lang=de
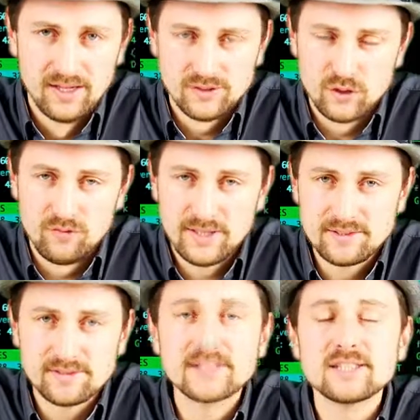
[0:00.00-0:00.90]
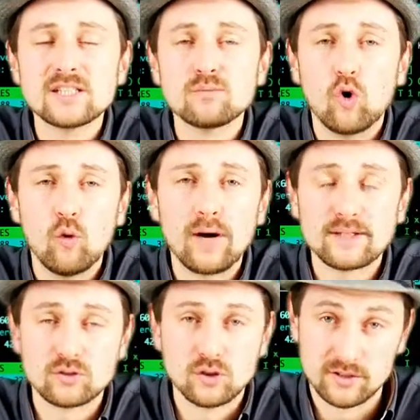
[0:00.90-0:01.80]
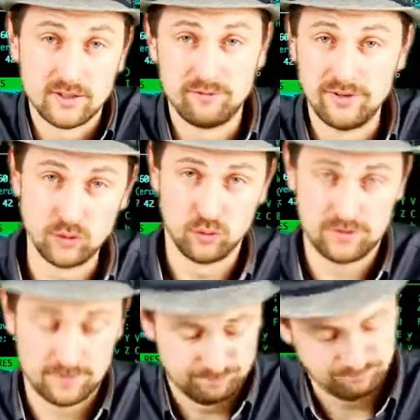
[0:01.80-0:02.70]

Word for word: So, was ist jetzt die Beobachtung unter Windows?